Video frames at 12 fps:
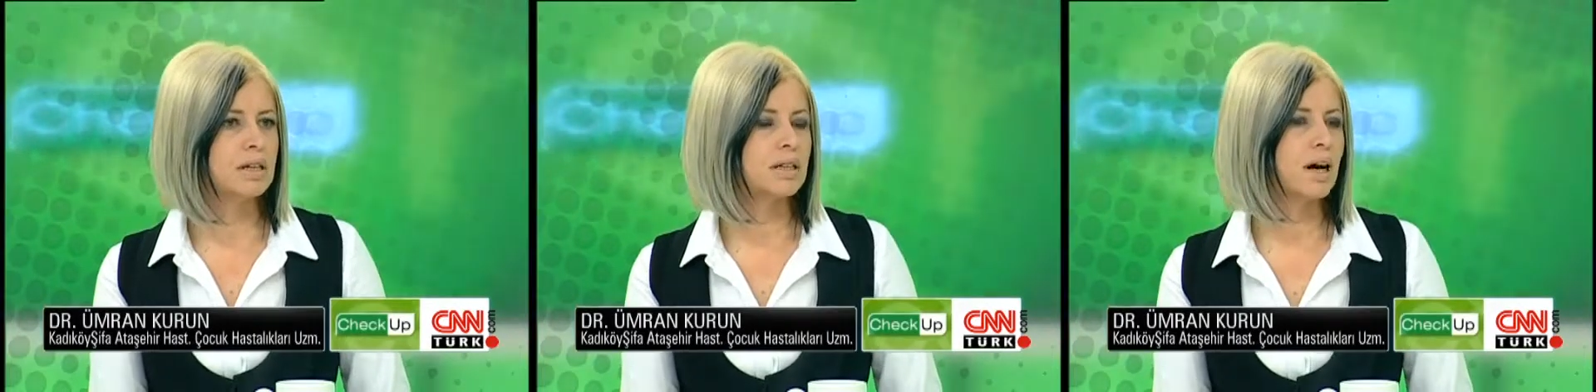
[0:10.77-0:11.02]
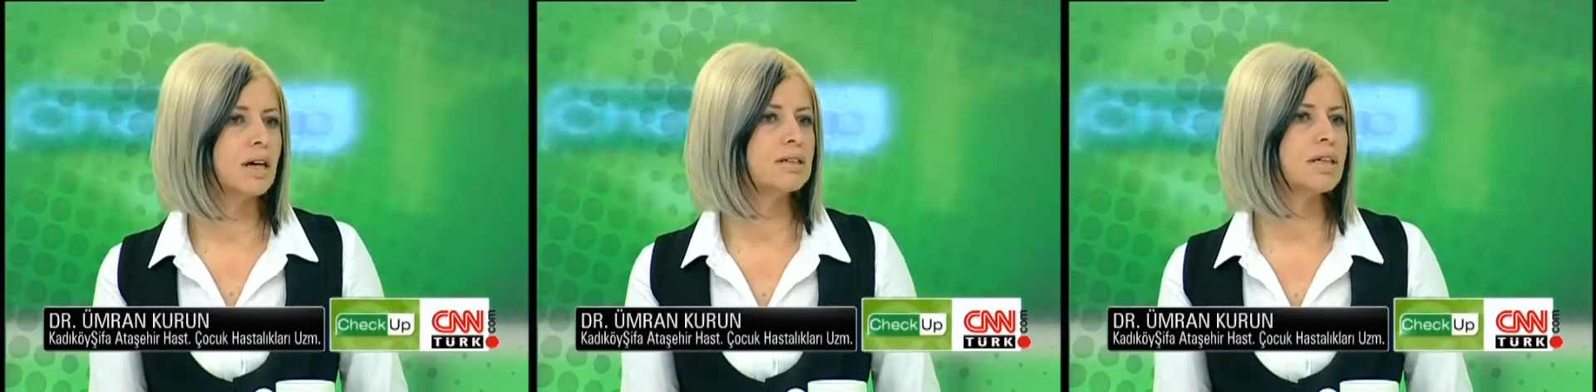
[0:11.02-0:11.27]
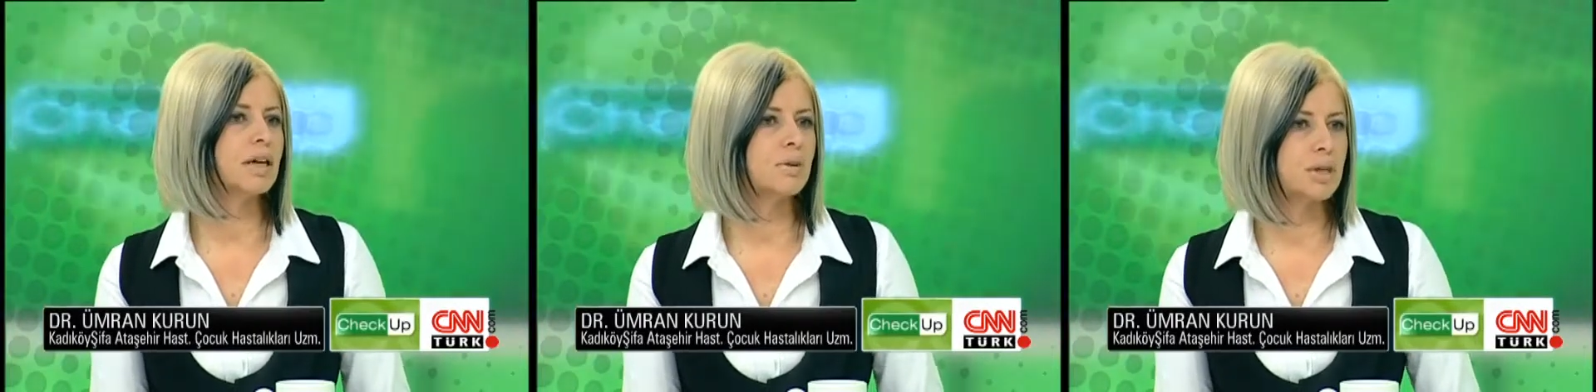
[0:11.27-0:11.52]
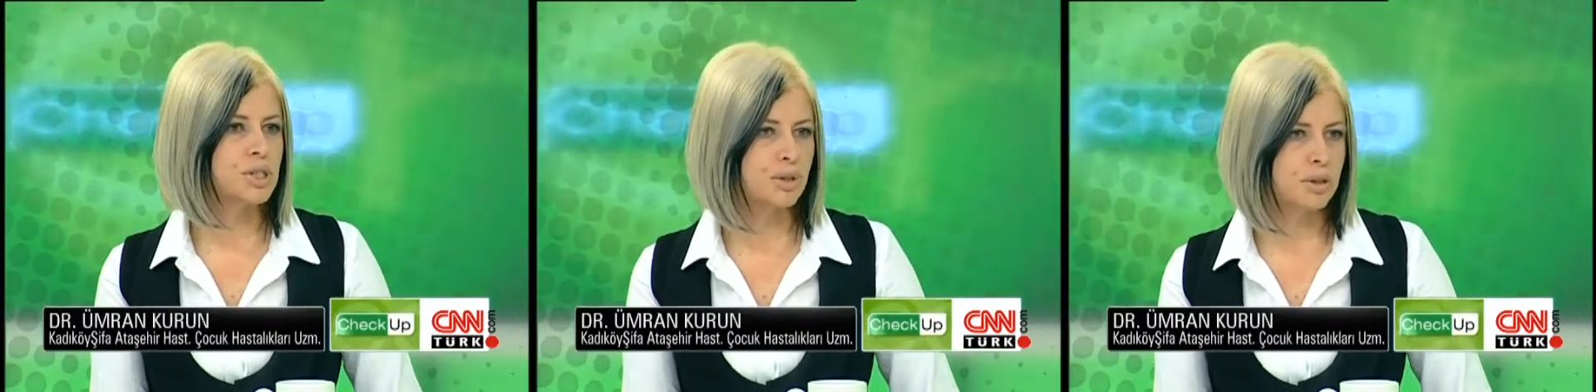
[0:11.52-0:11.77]
kanda
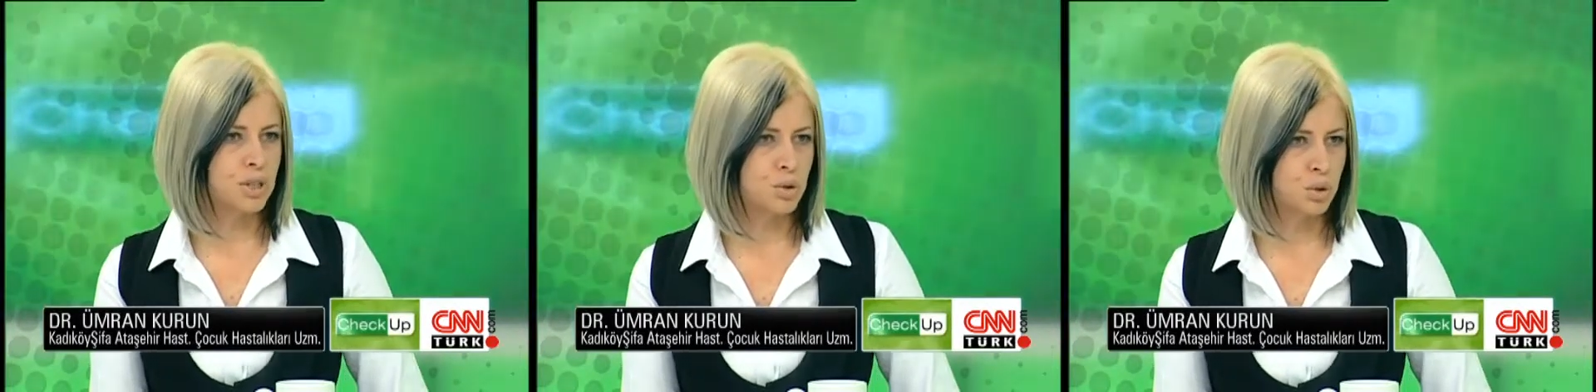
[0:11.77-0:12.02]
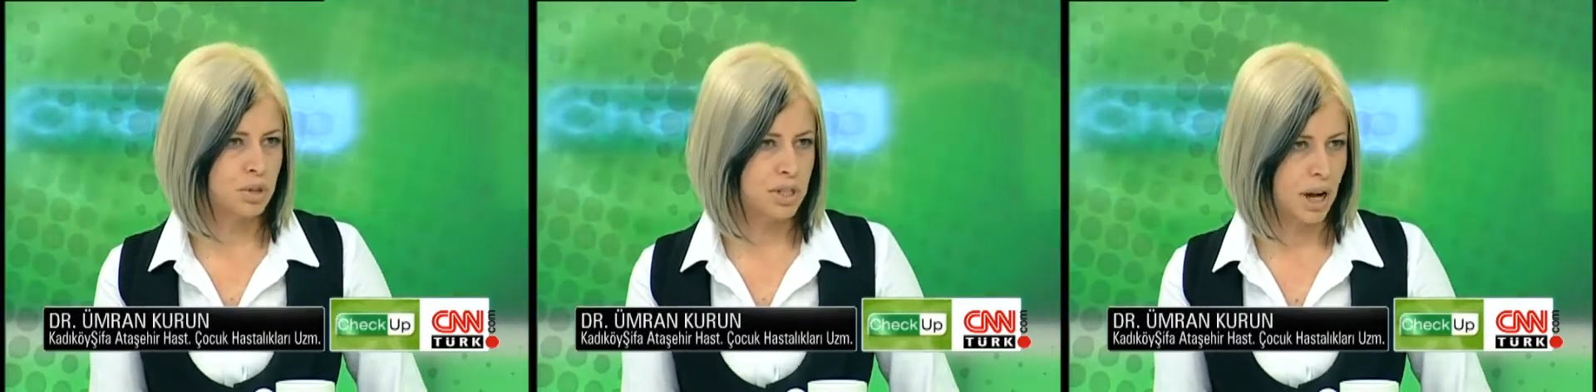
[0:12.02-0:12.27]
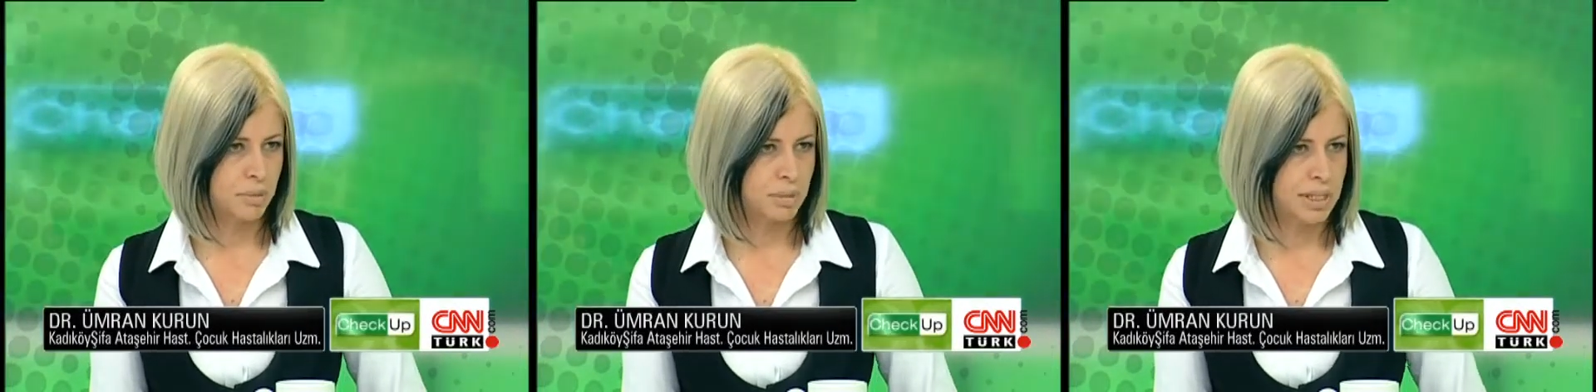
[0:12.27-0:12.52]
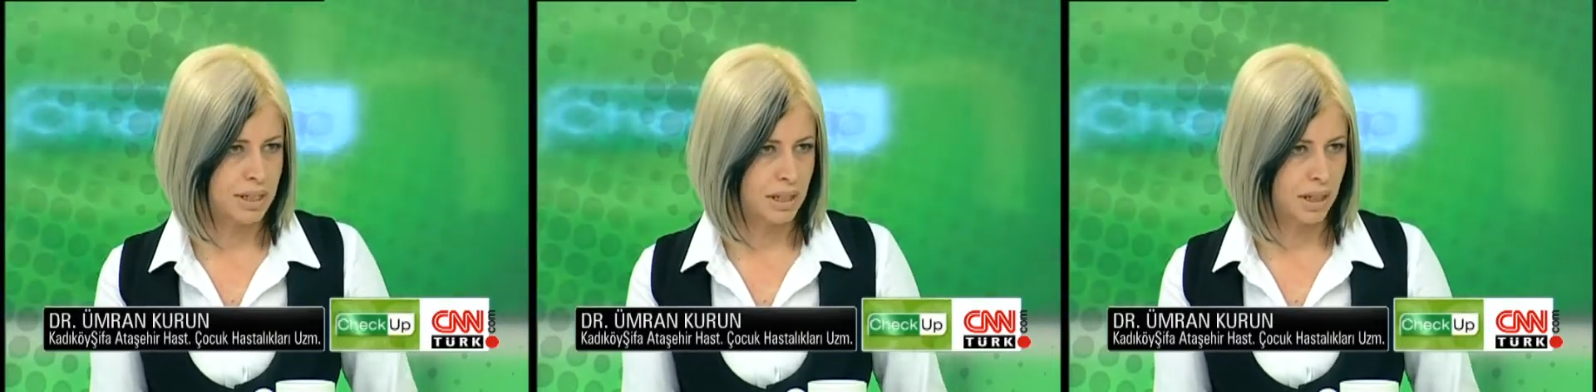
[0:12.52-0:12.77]
yavaş yavaş
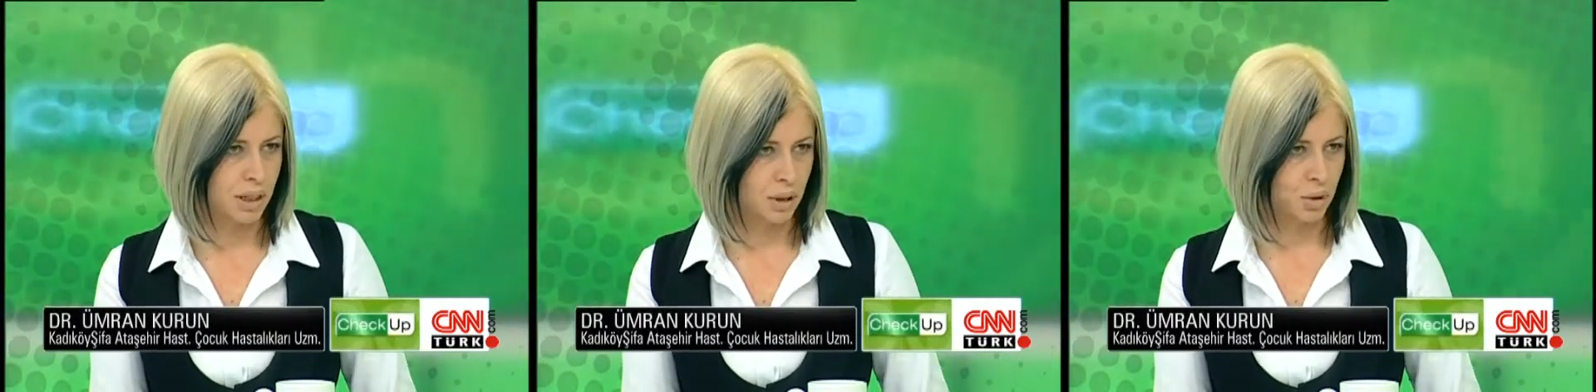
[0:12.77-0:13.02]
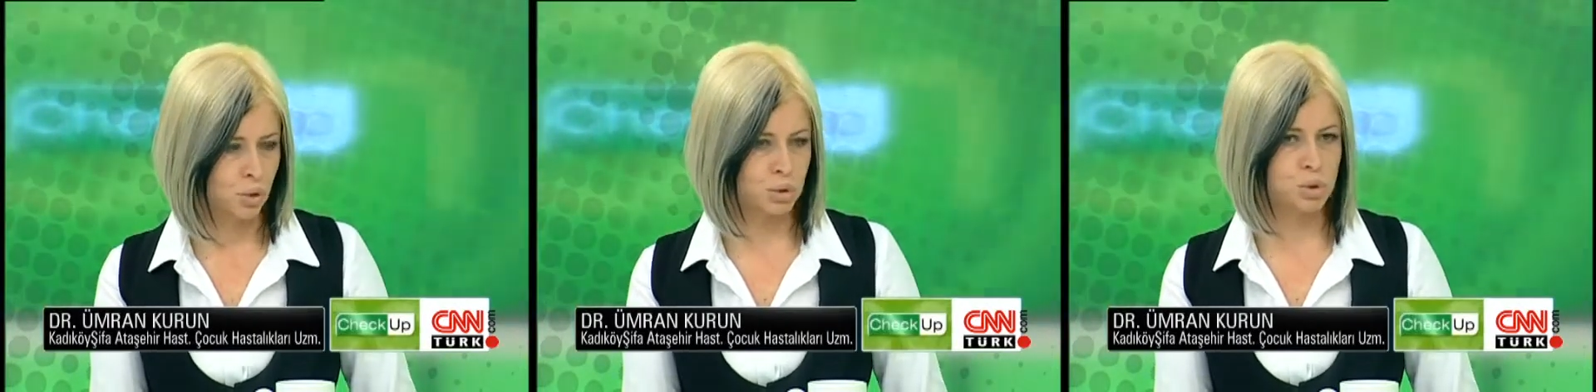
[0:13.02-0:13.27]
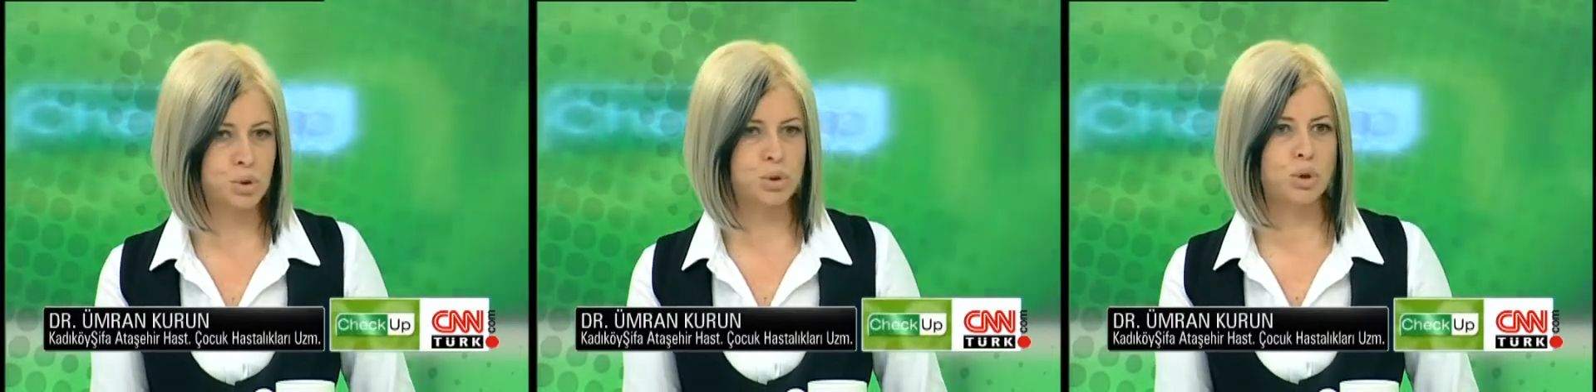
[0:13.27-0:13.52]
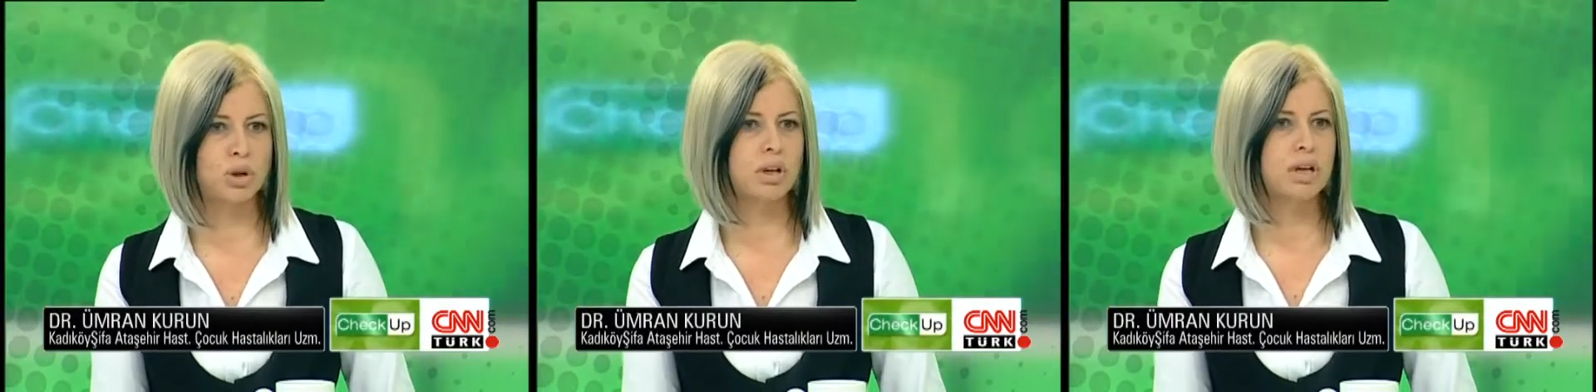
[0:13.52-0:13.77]
yükselmesiyle
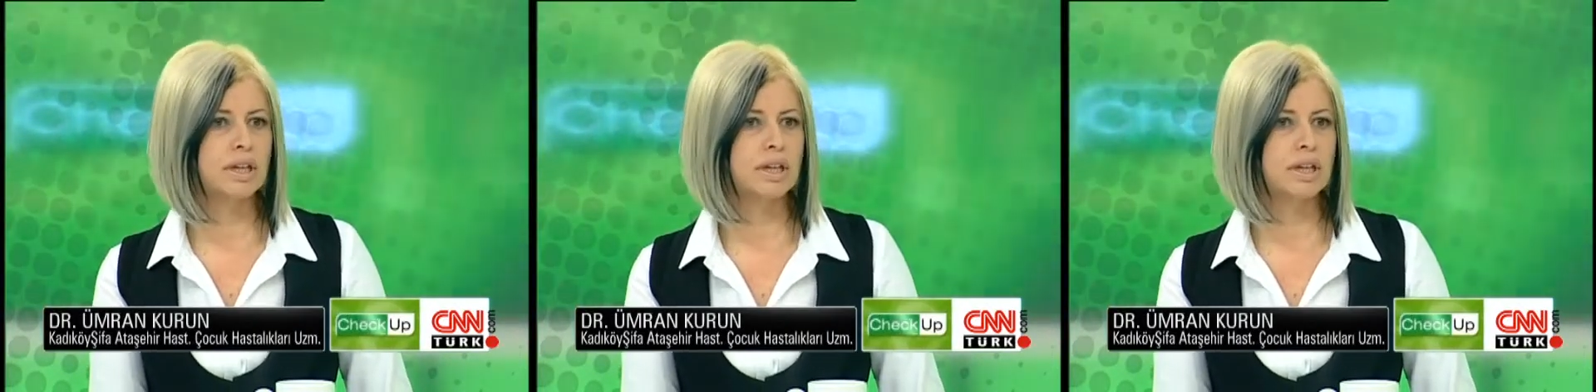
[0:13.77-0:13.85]
oluşuyor.